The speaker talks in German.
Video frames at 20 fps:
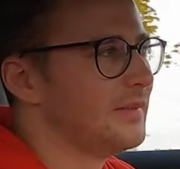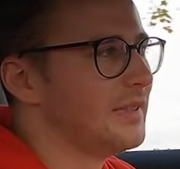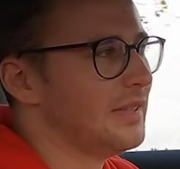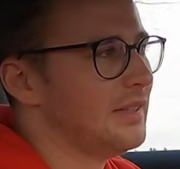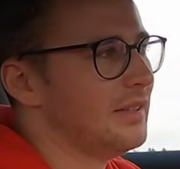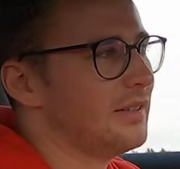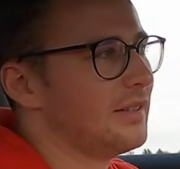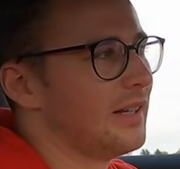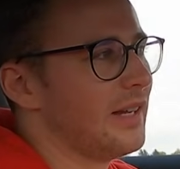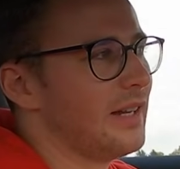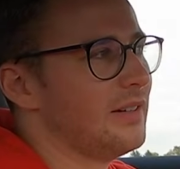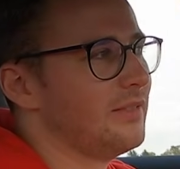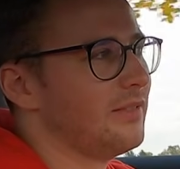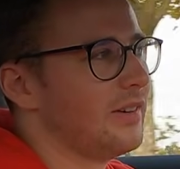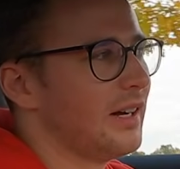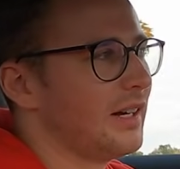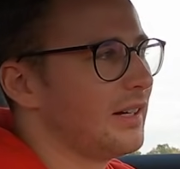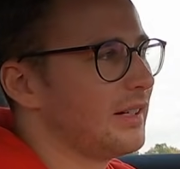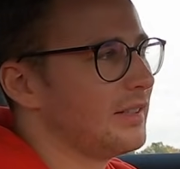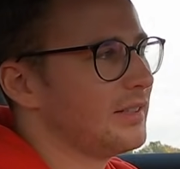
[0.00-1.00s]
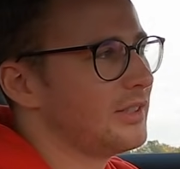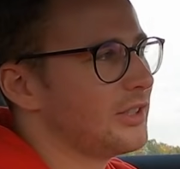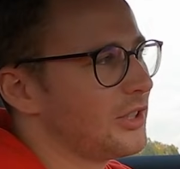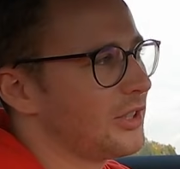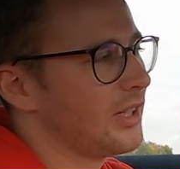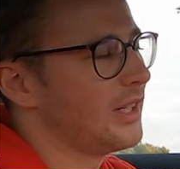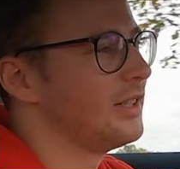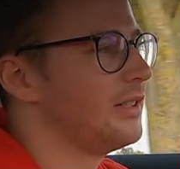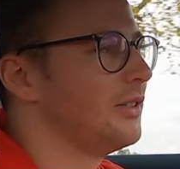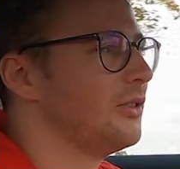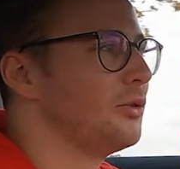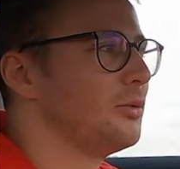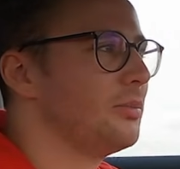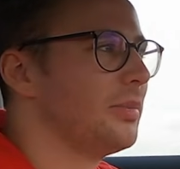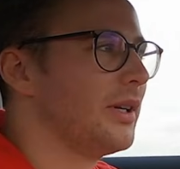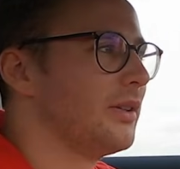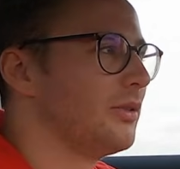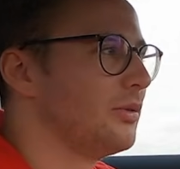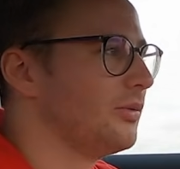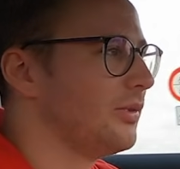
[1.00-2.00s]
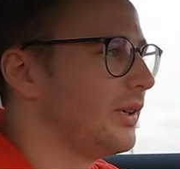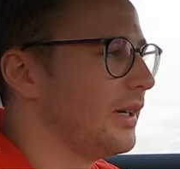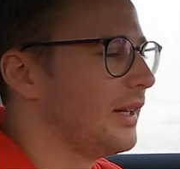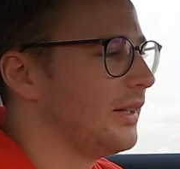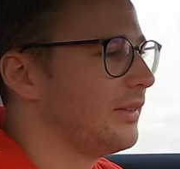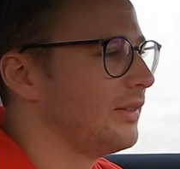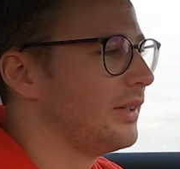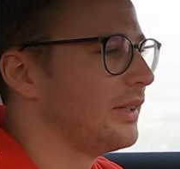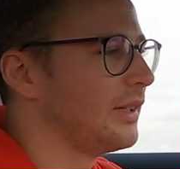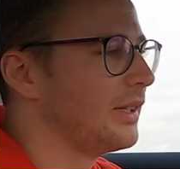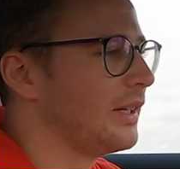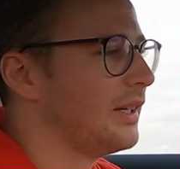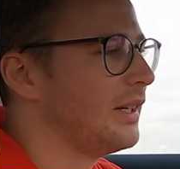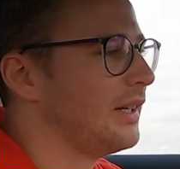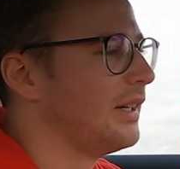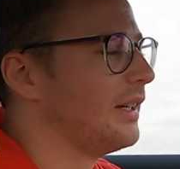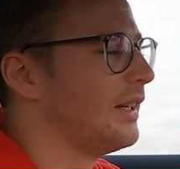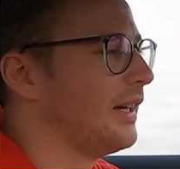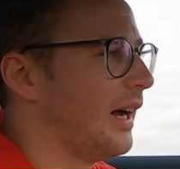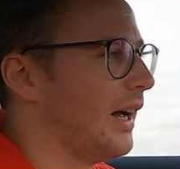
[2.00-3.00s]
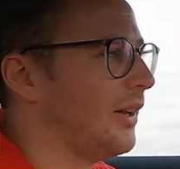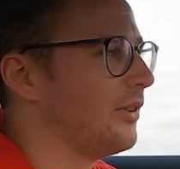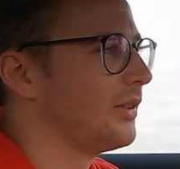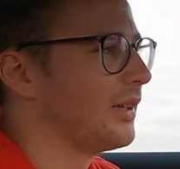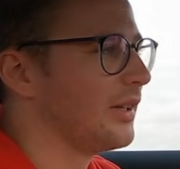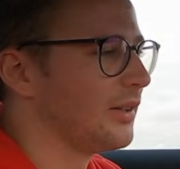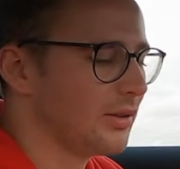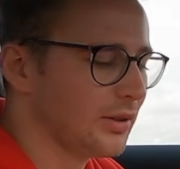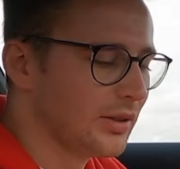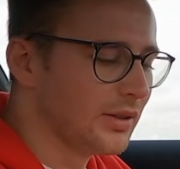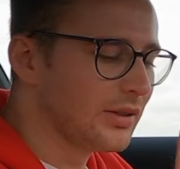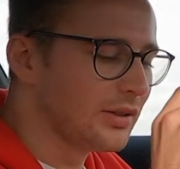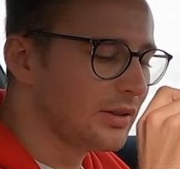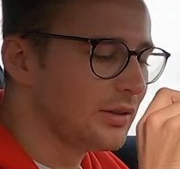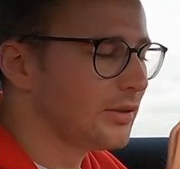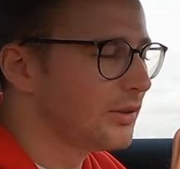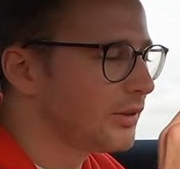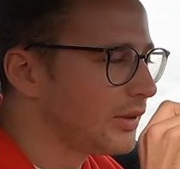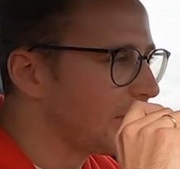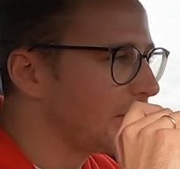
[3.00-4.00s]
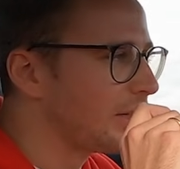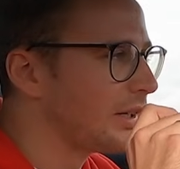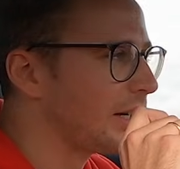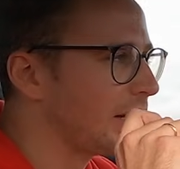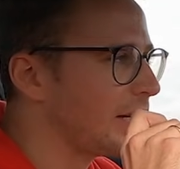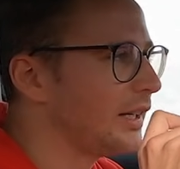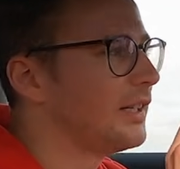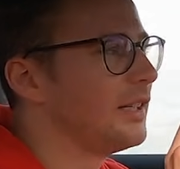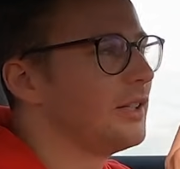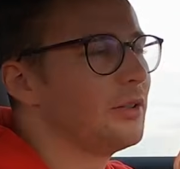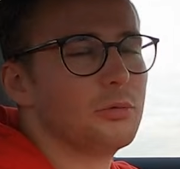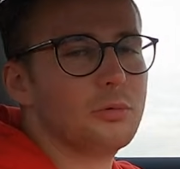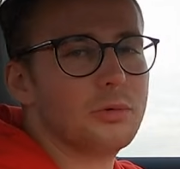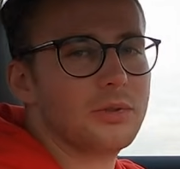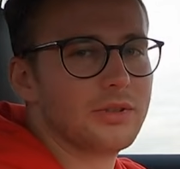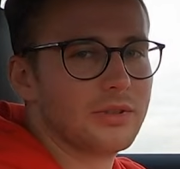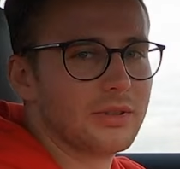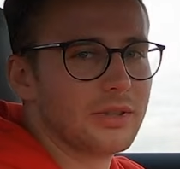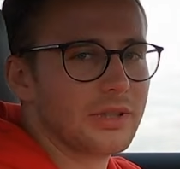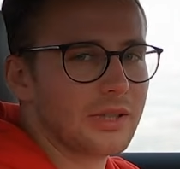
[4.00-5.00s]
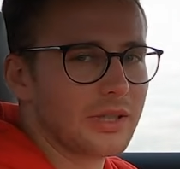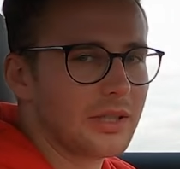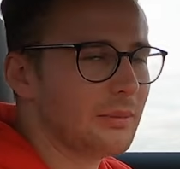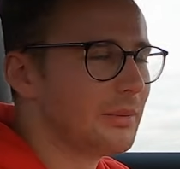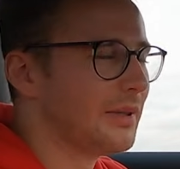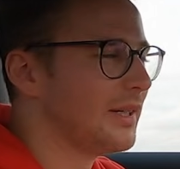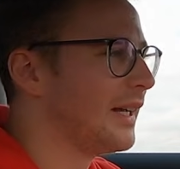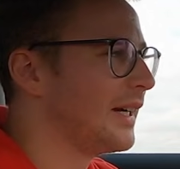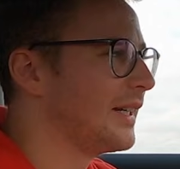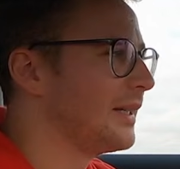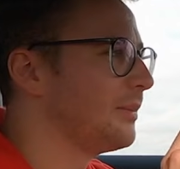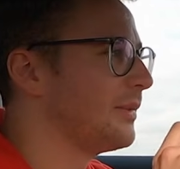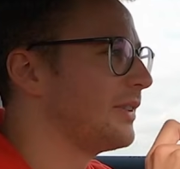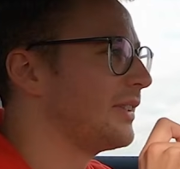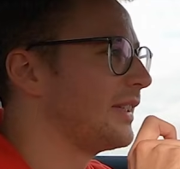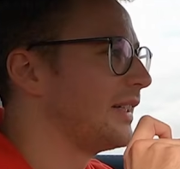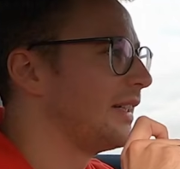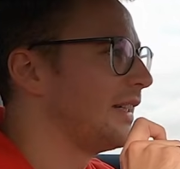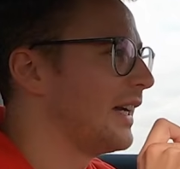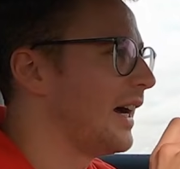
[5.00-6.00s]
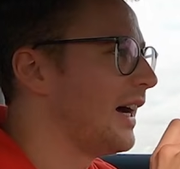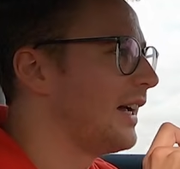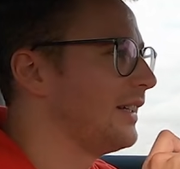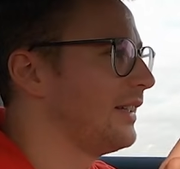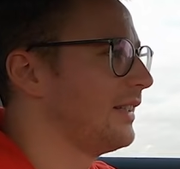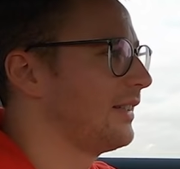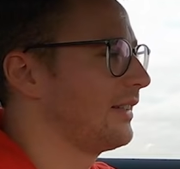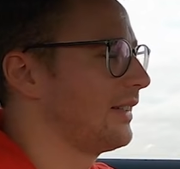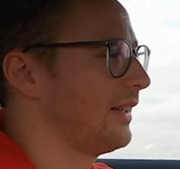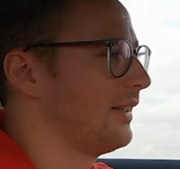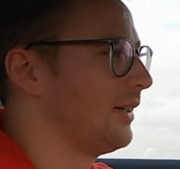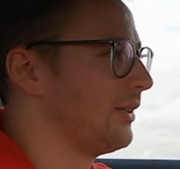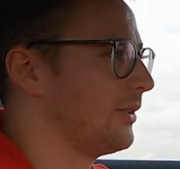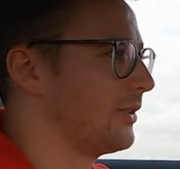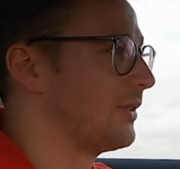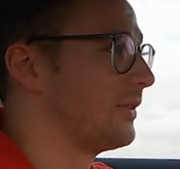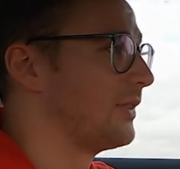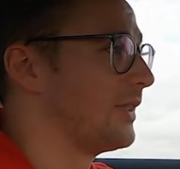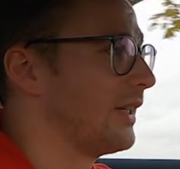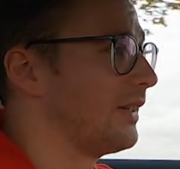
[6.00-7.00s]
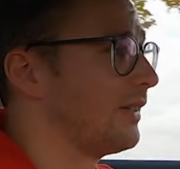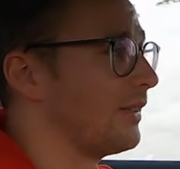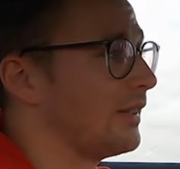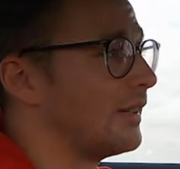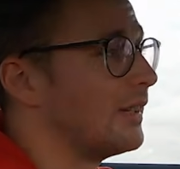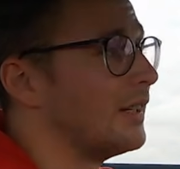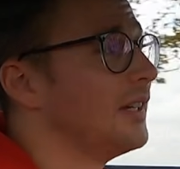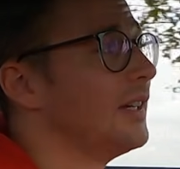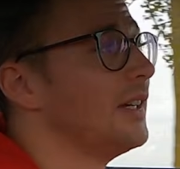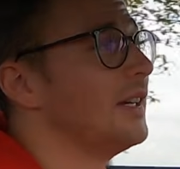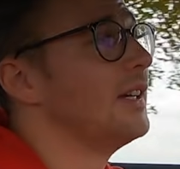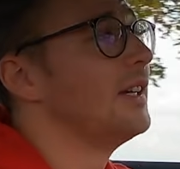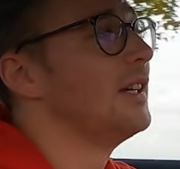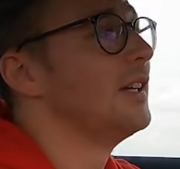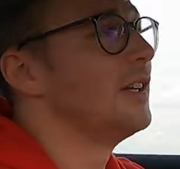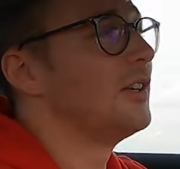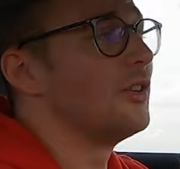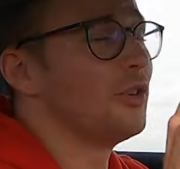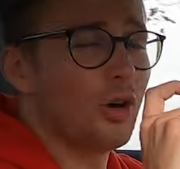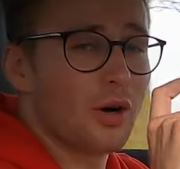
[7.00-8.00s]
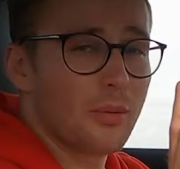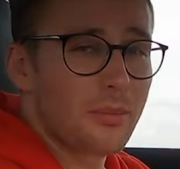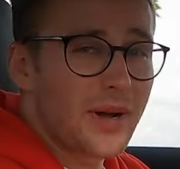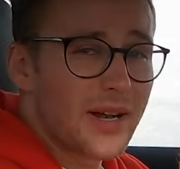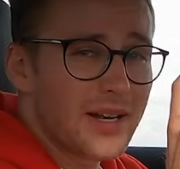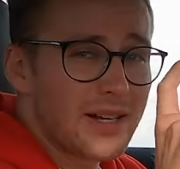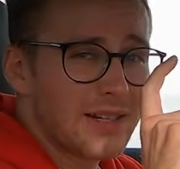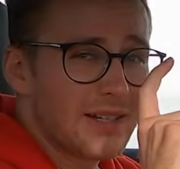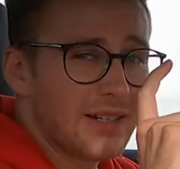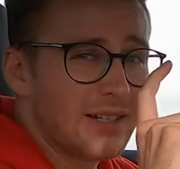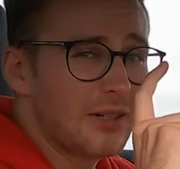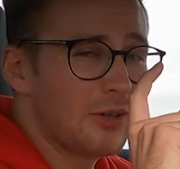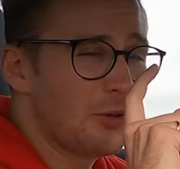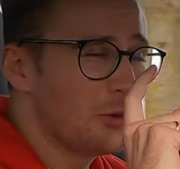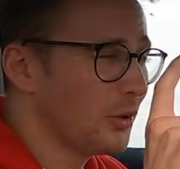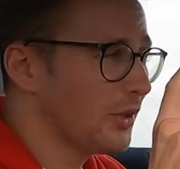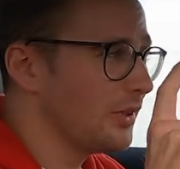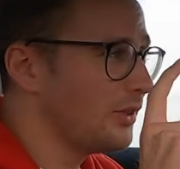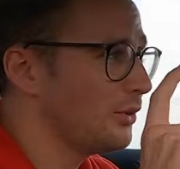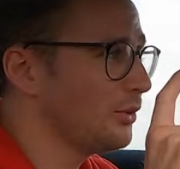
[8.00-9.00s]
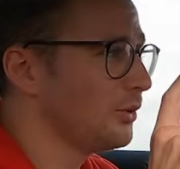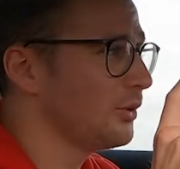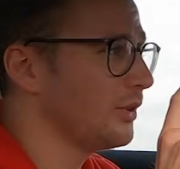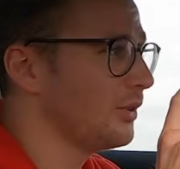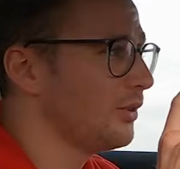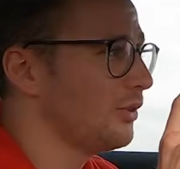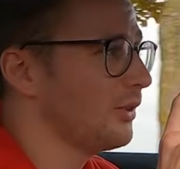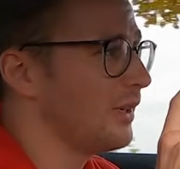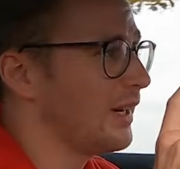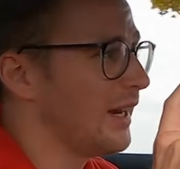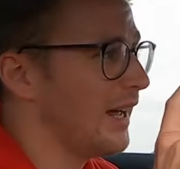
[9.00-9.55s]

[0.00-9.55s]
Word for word: die ist hellwach, schaltet super zuverlässig. Also das ist ein richtig gutes Getriebe, da gibt es gar nichts dran auszusetzen. Nochmal kurz zurück zur